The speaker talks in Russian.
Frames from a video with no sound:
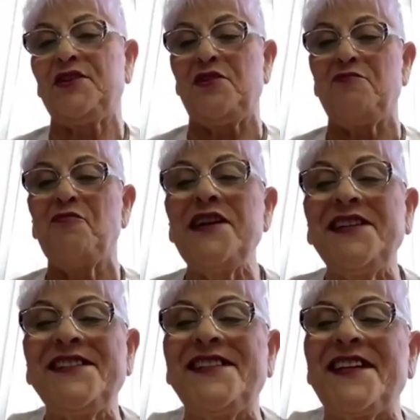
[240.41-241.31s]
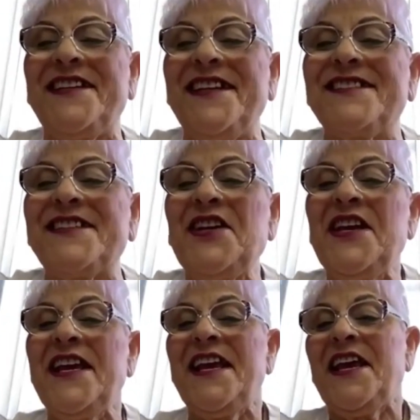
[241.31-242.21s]
и более сердец,
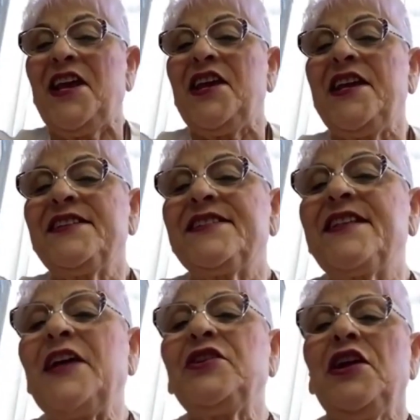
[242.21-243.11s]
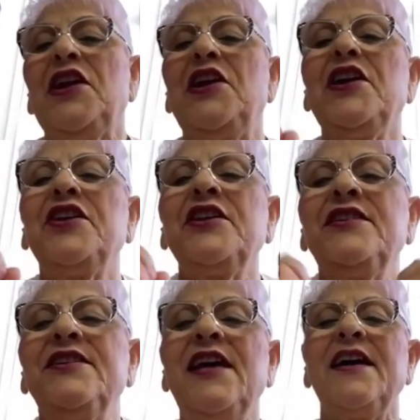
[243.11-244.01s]
и стать
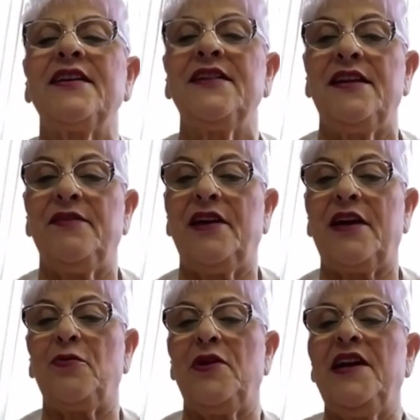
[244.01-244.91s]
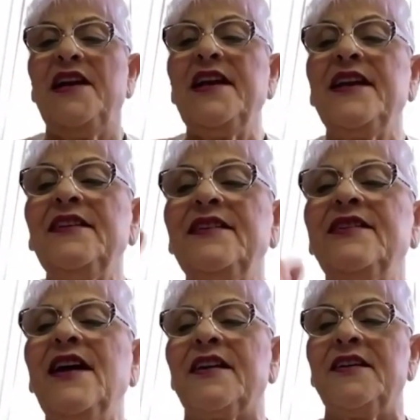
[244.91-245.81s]
легендарной король,
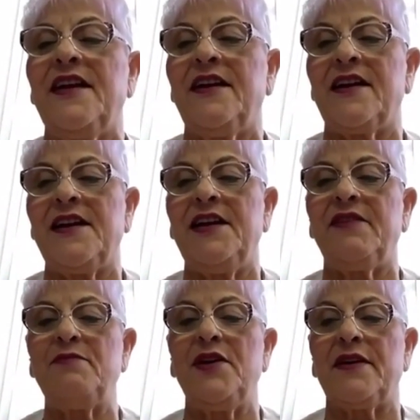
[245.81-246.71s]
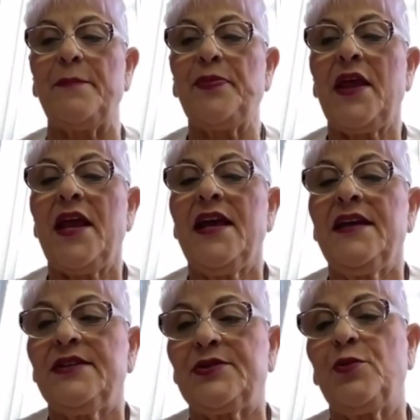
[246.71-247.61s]
легендарная королева мира,
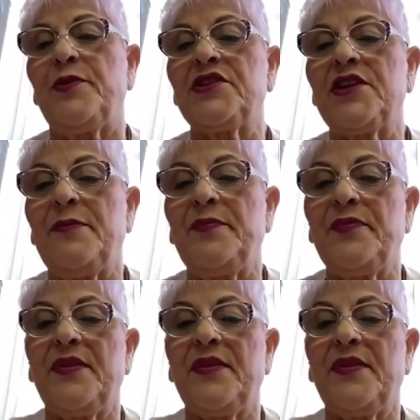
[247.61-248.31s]
Суперджам.